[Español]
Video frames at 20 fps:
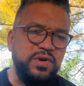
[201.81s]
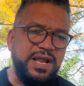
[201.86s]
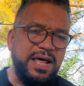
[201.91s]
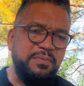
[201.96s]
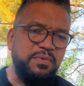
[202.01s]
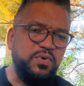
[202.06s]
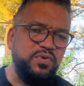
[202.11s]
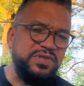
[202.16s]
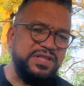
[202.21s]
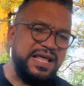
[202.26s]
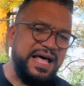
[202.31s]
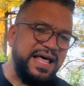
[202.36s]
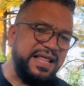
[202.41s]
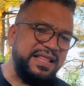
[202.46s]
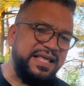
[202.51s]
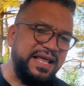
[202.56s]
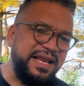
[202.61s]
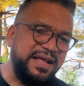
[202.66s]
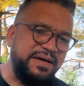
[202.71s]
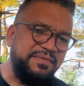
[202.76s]
La bondad
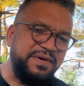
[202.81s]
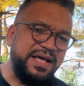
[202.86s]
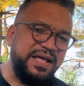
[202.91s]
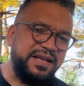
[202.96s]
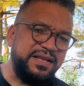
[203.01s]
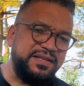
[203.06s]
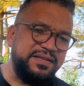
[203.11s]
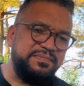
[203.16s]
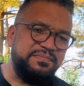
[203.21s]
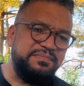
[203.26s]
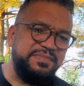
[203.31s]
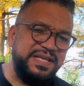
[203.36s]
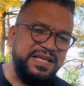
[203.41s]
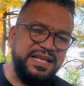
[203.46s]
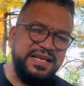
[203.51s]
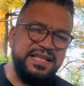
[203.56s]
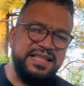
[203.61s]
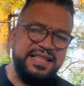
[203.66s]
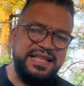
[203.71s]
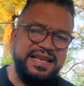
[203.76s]
de alabar
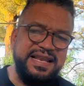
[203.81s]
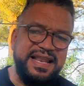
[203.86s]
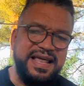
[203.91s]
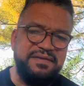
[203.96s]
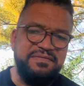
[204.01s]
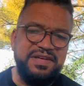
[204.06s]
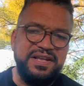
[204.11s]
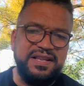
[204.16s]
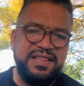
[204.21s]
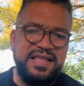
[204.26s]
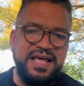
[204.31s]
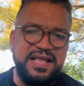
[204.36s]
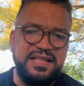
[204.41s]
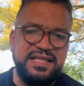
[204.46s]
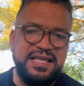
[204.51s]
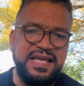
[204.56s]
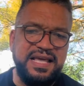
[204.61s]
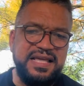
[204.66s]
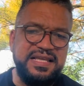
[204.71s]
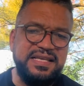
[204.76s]
viene de la verdad
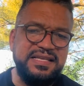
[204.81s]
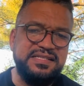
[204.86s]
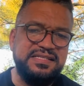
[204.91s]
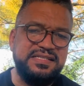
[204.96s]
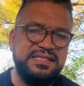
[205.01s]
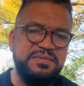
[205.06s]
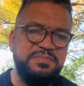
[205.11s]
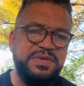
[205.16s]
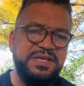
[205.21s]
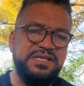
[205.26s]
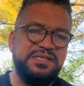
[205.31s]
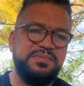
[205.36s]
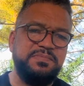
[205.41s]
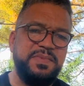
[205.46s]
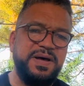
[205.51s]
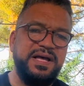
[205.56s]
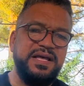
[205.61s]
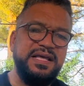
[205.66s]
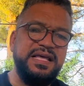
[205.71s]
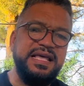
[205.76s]
que hay en sí
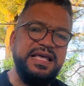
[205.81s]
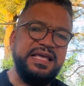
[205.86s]
misma,